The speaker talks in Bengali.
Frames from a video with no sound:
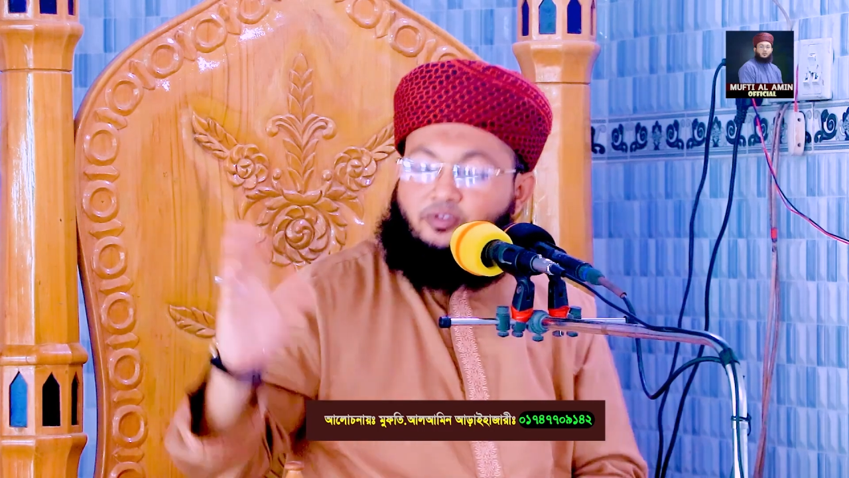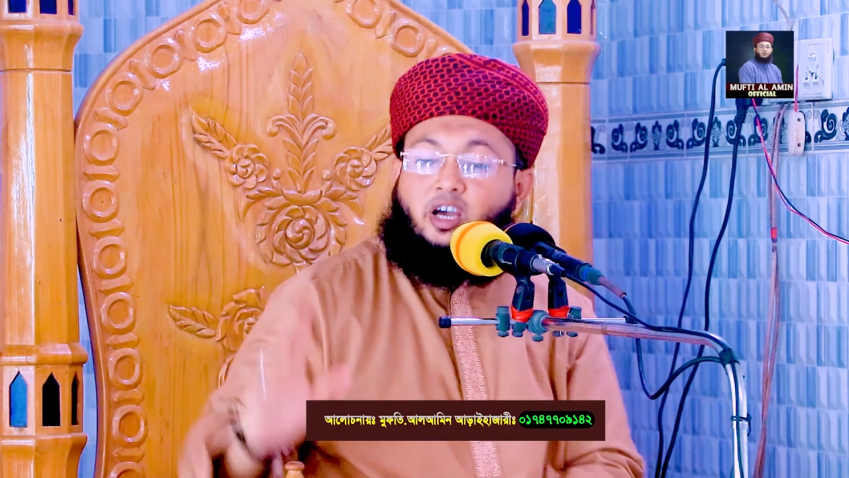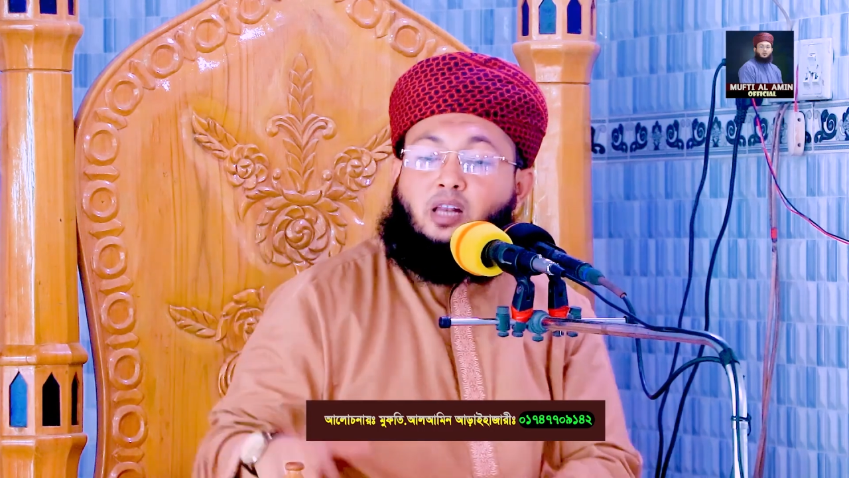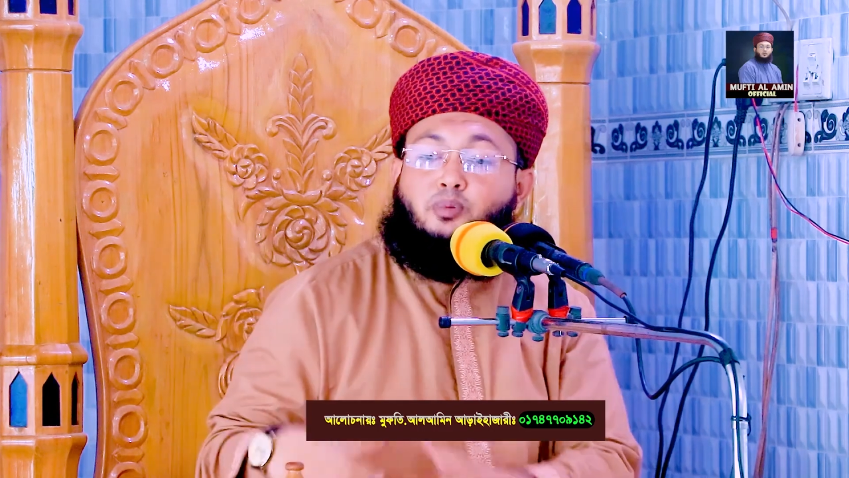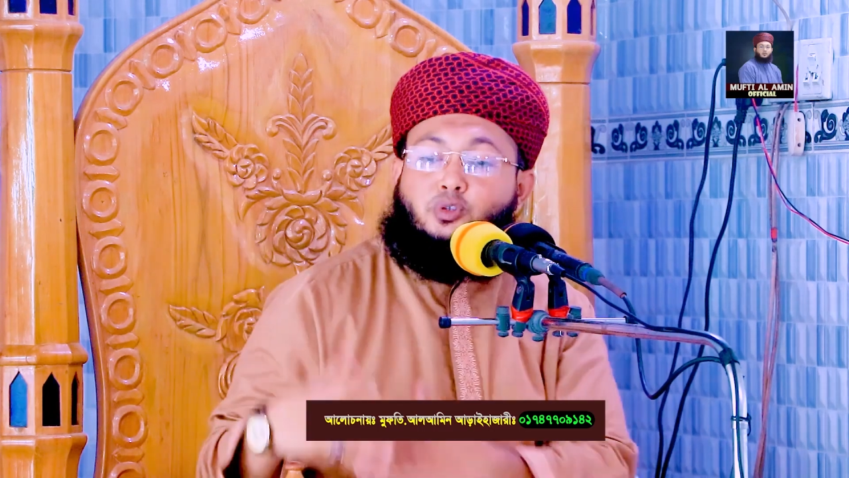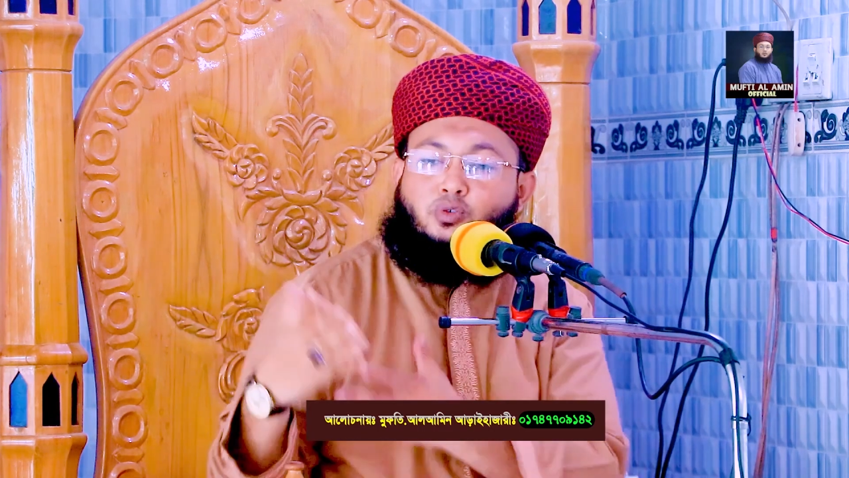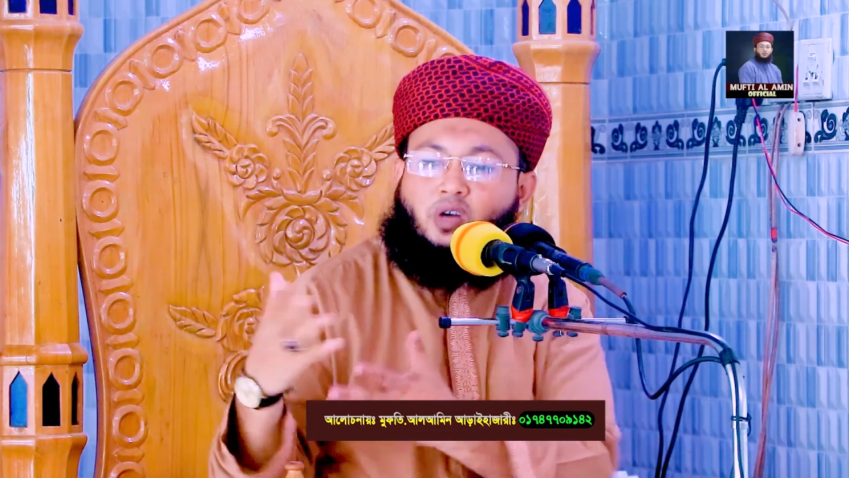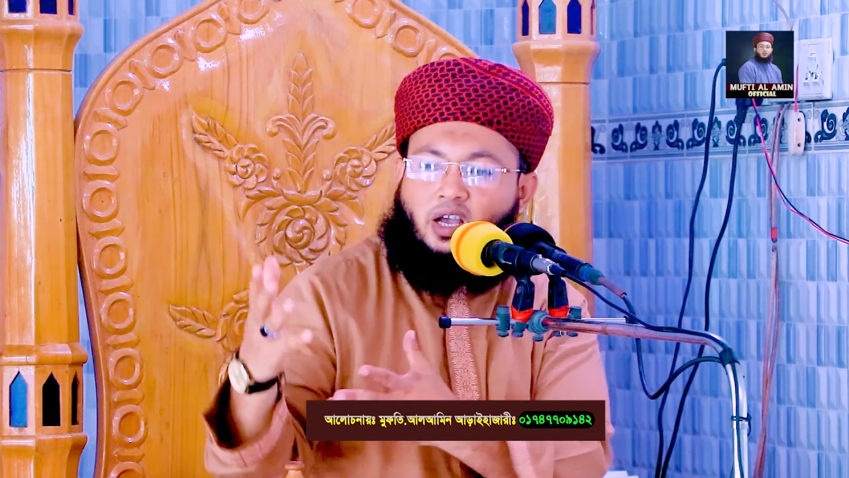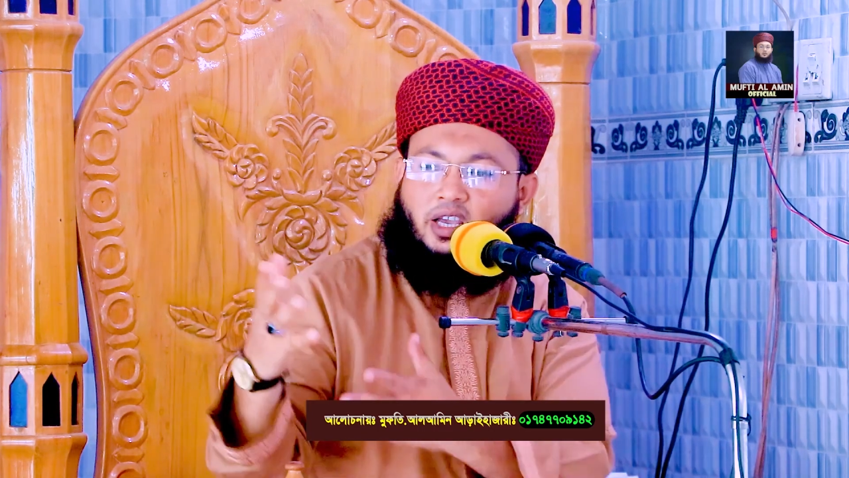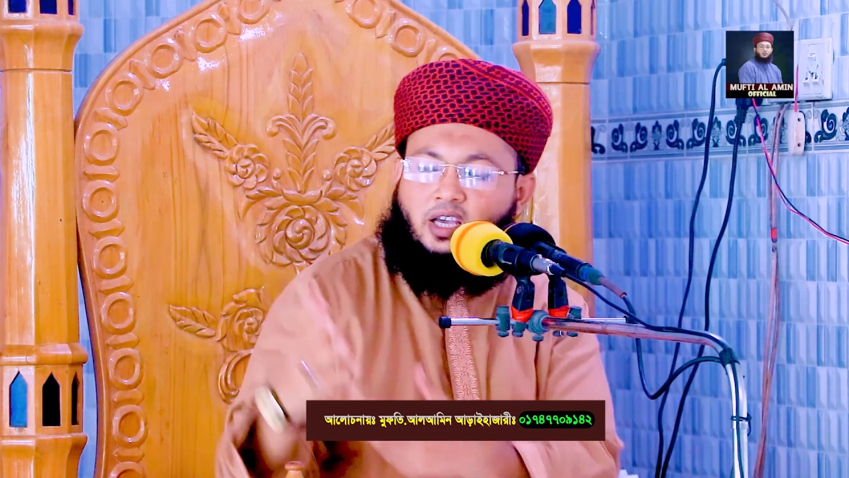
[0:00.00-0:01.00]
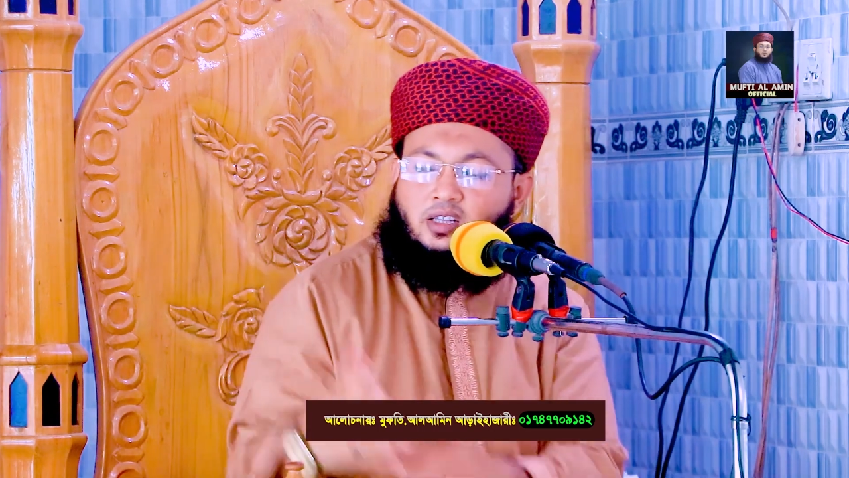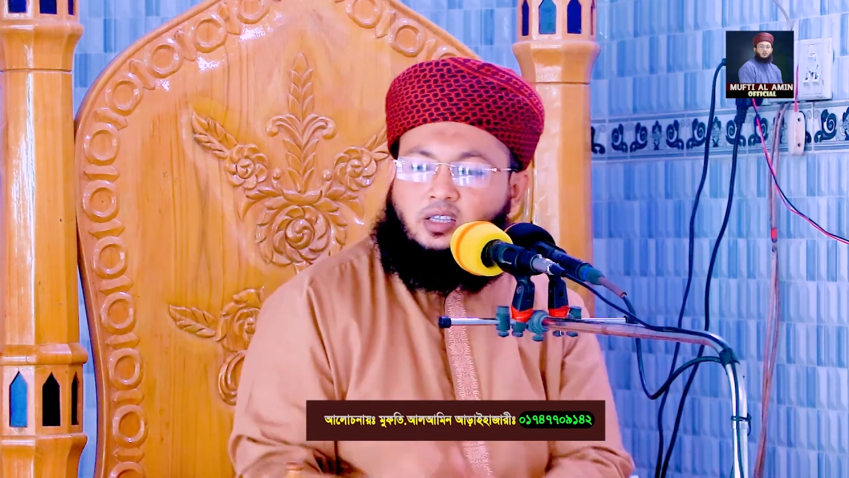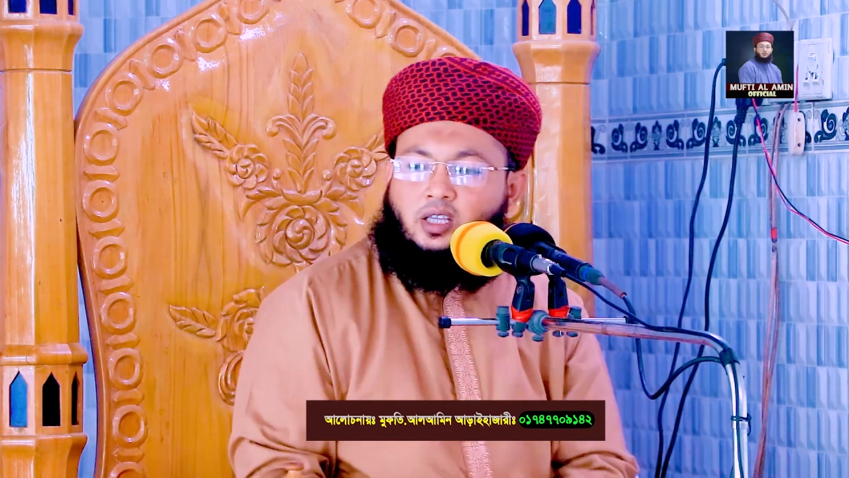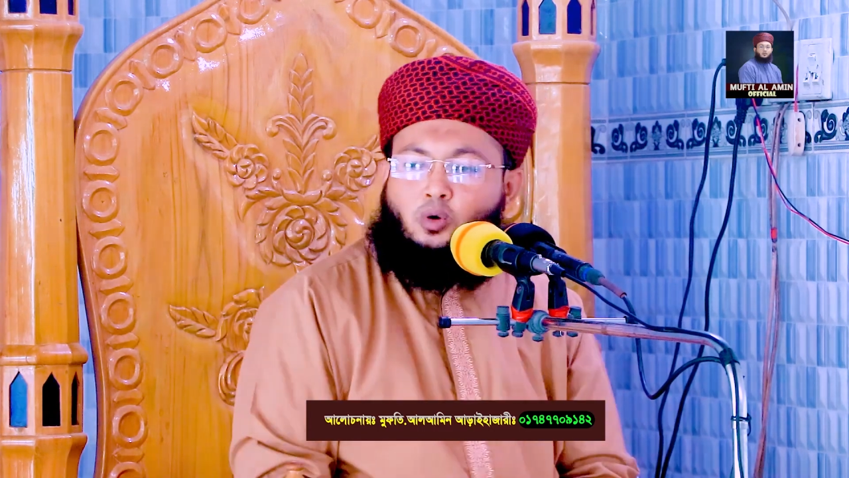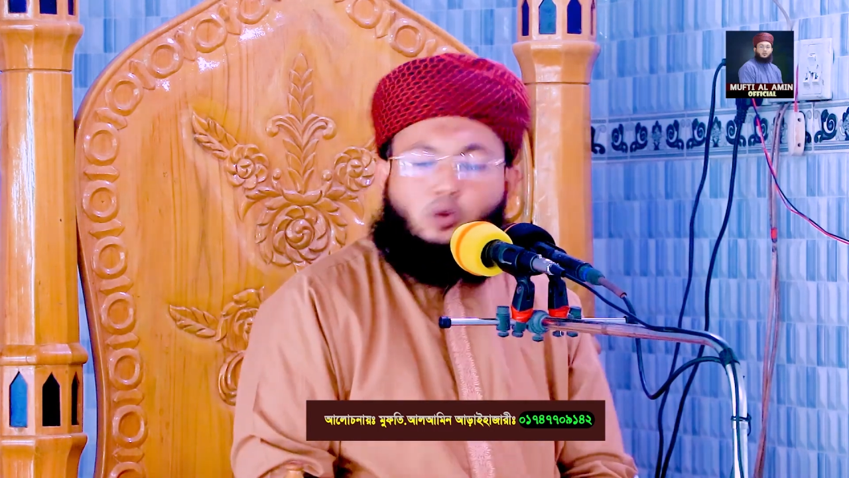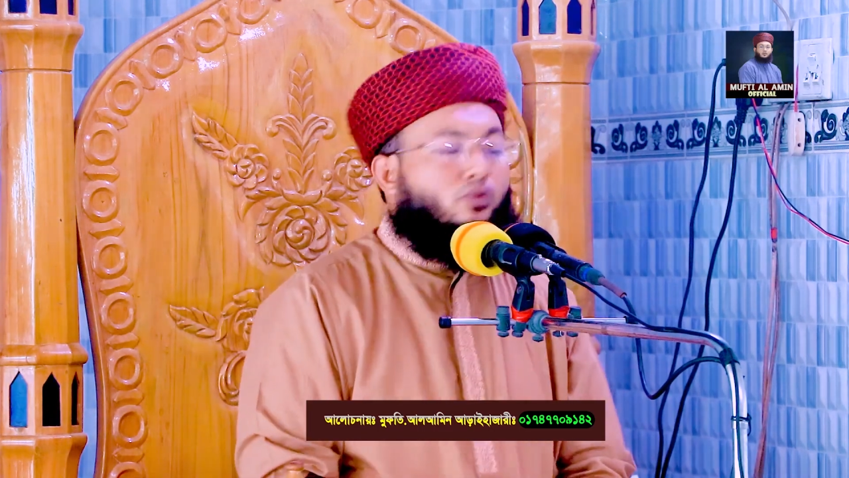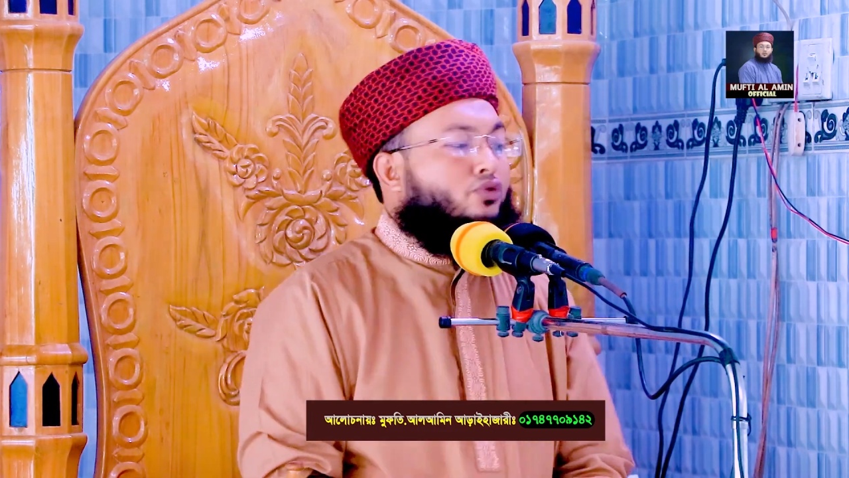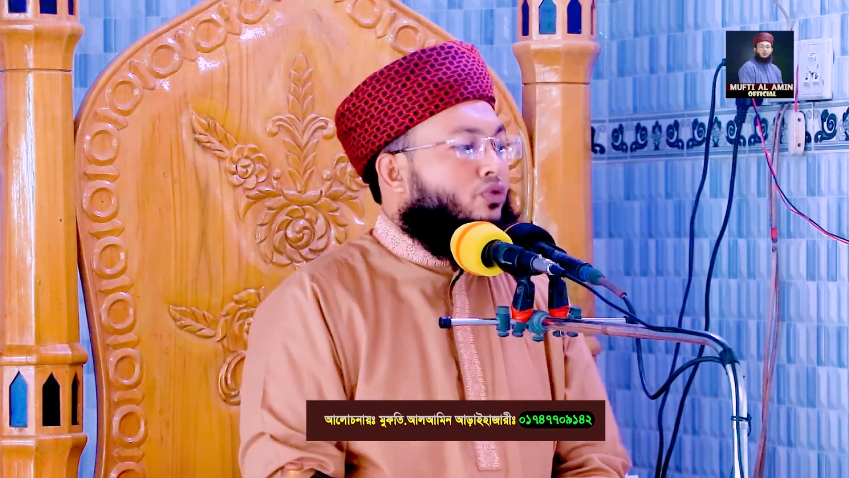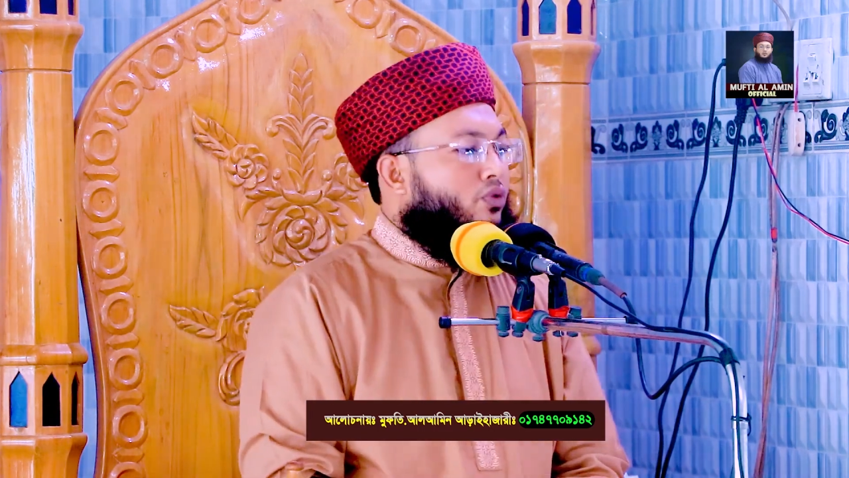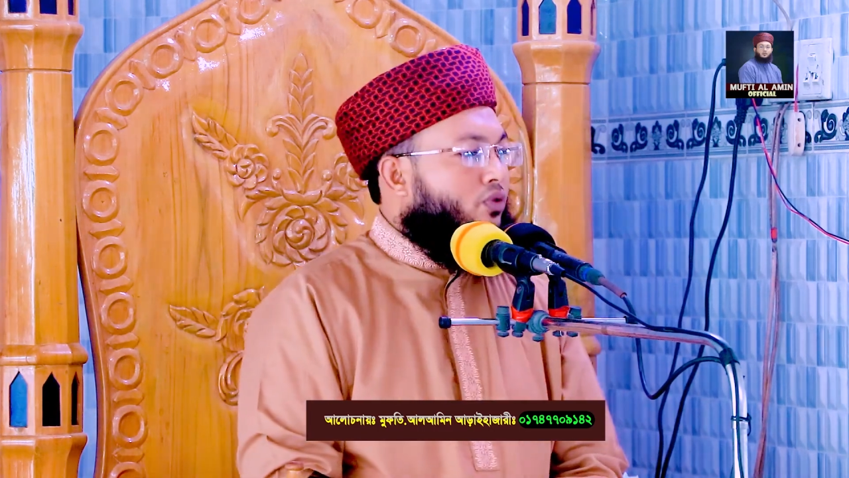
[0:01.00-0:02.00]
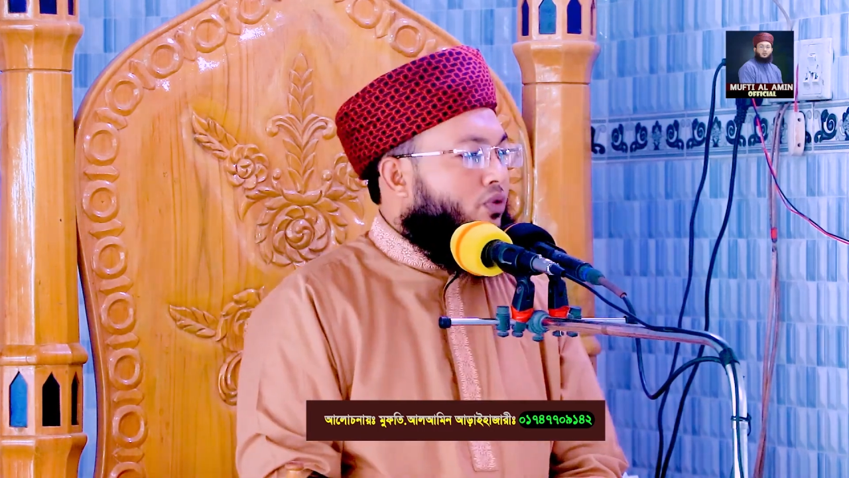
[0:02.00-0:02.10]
ফাইলপত্র আগিয়ে দিতেন অথচ